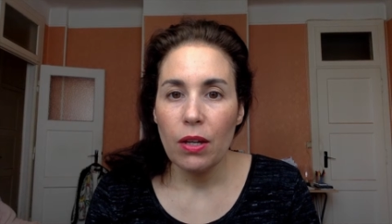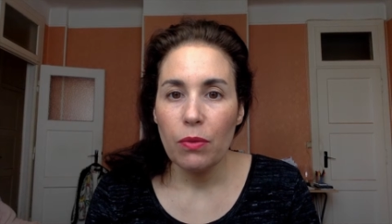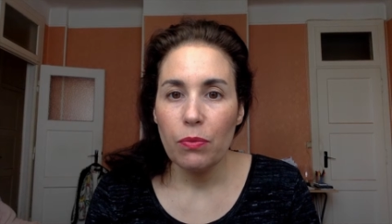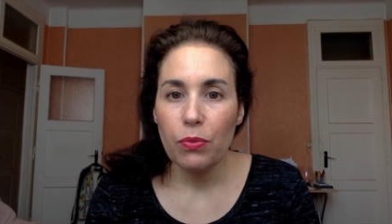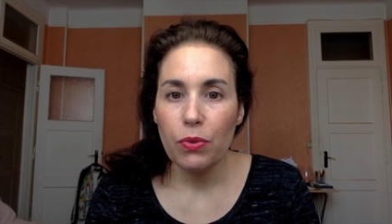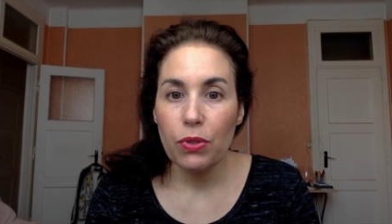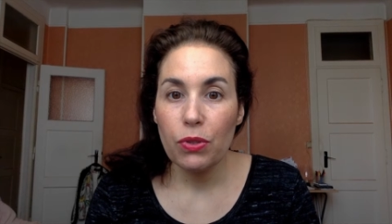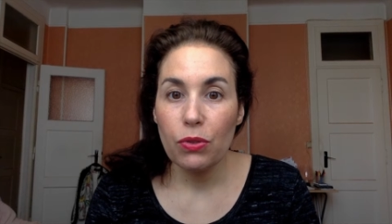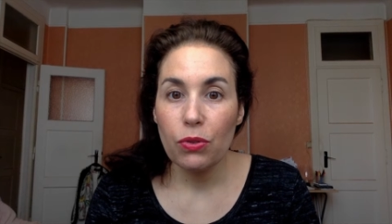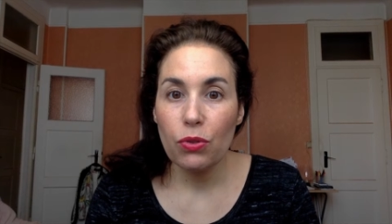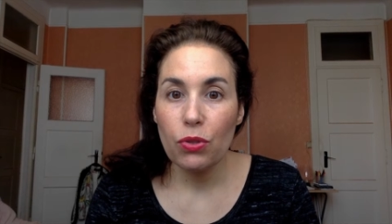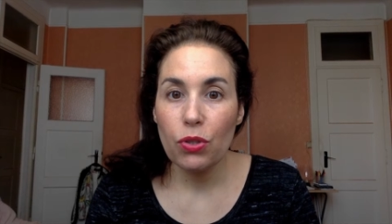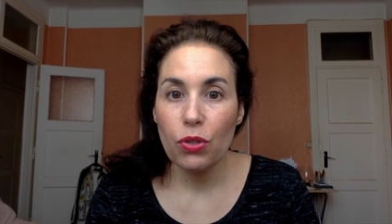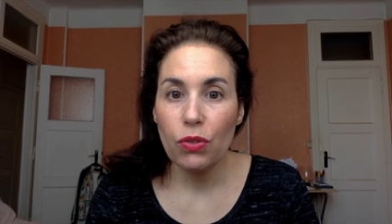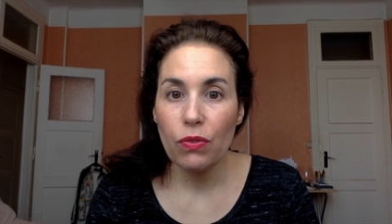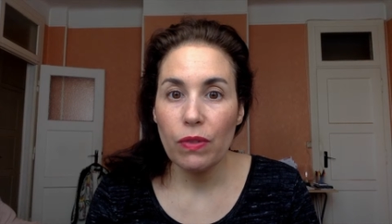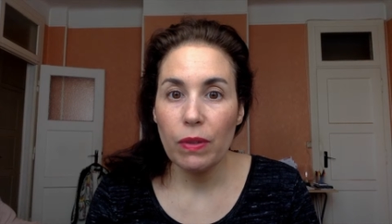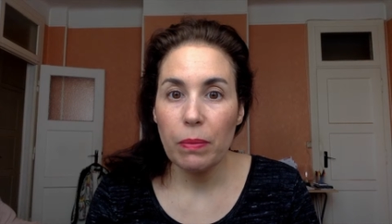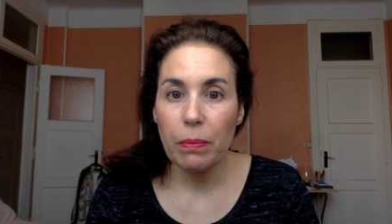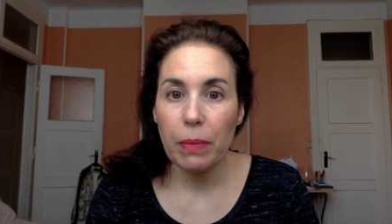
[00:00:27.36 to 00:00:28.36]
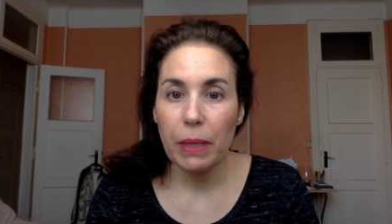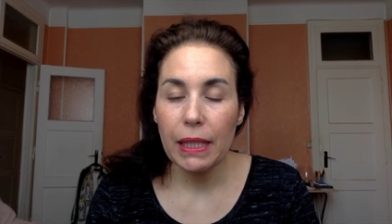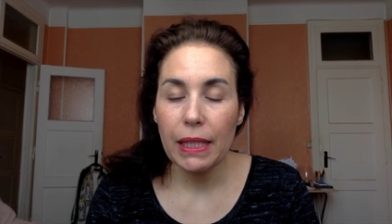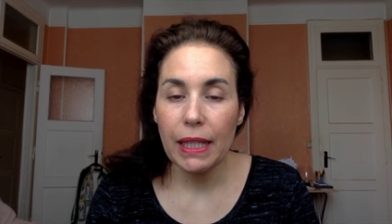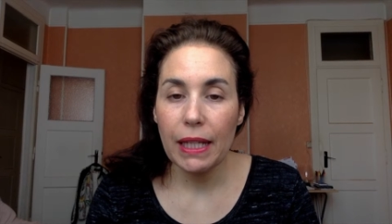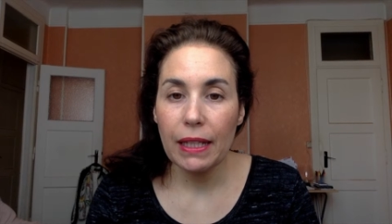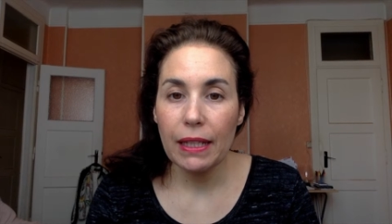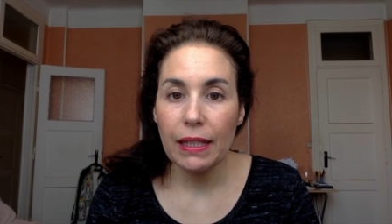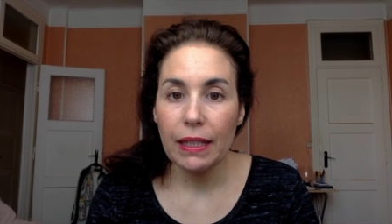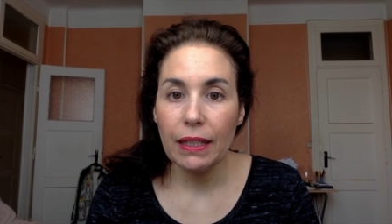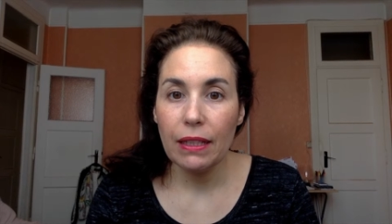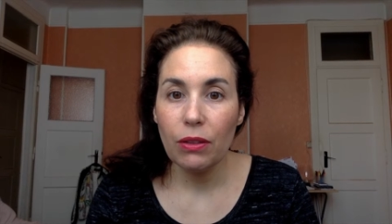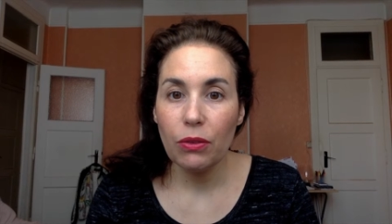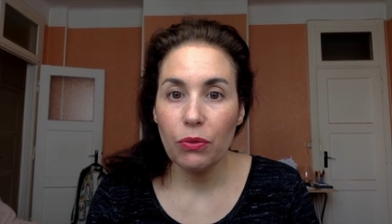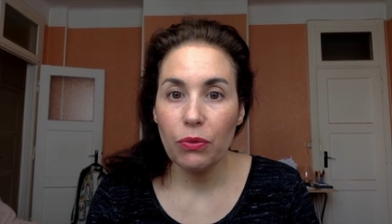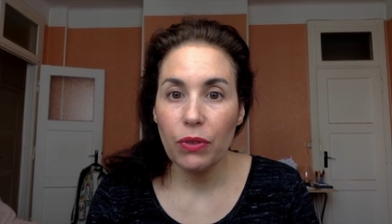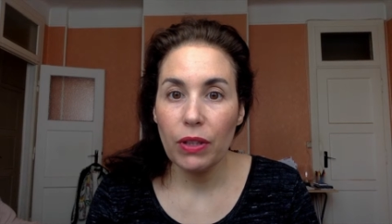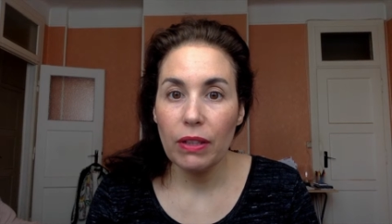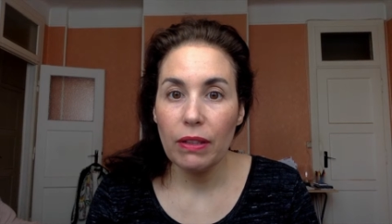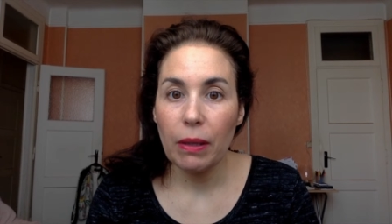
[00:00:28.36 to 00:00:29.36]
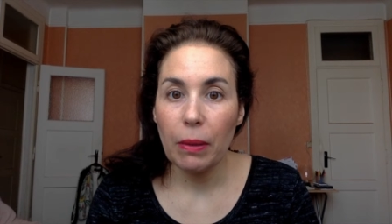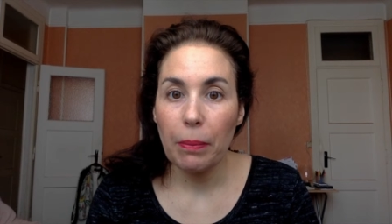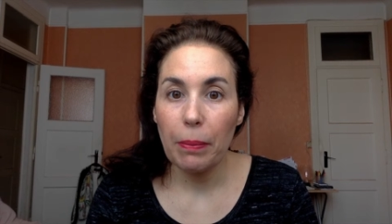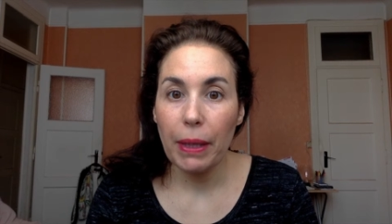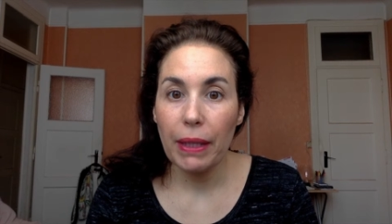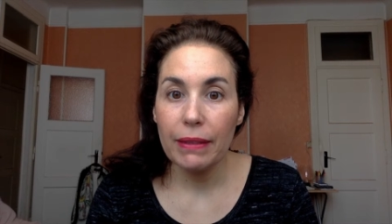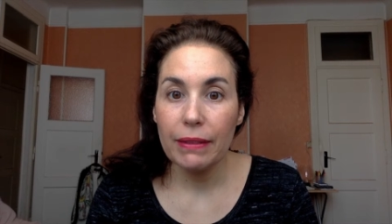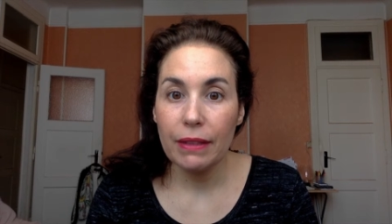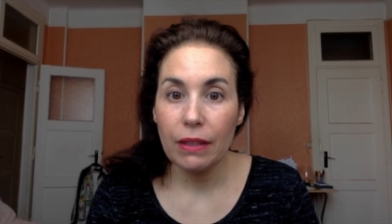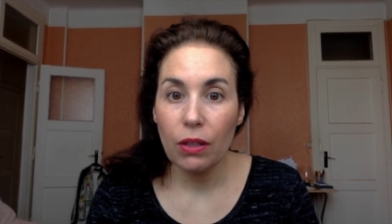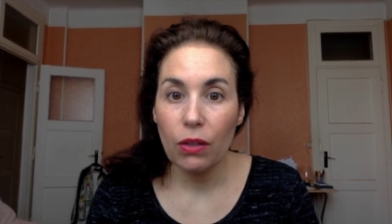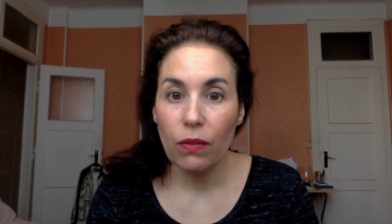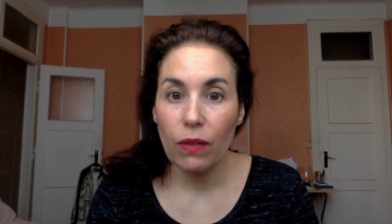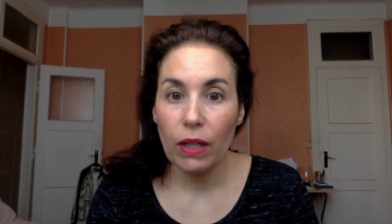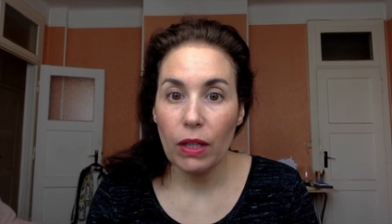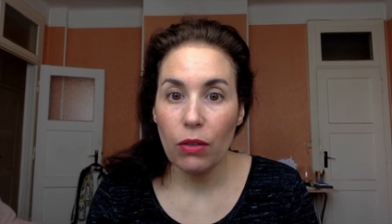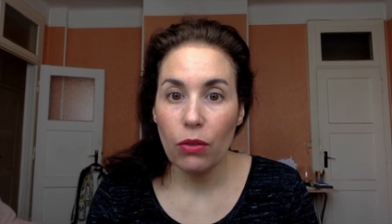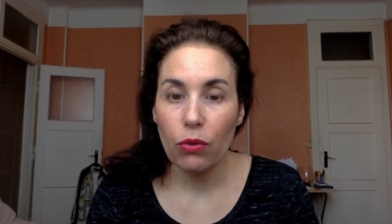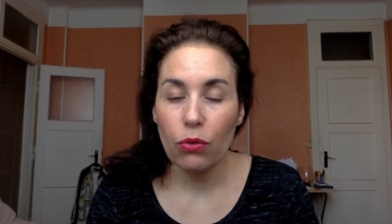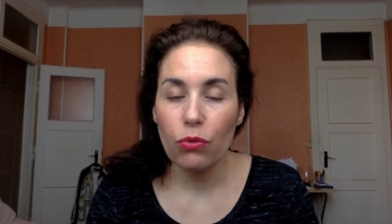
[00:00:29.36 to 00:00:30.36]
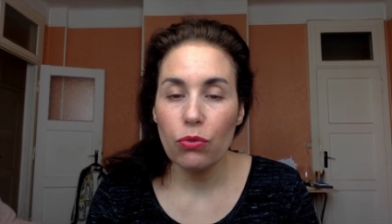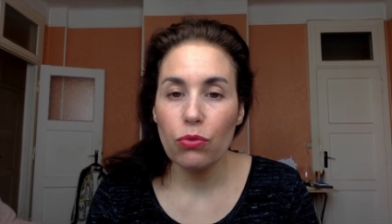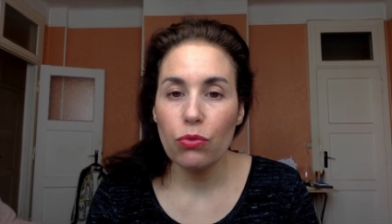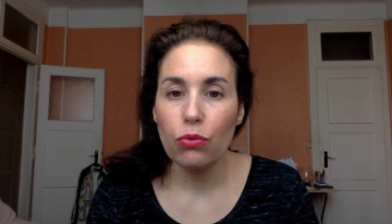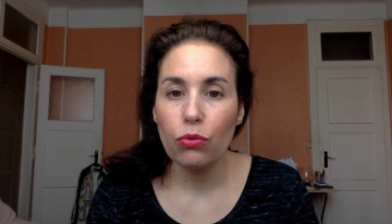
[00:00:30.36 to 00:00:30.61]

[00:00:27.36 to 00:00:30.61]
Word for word: puisque je vais pas tarder en fait à partir en vacances.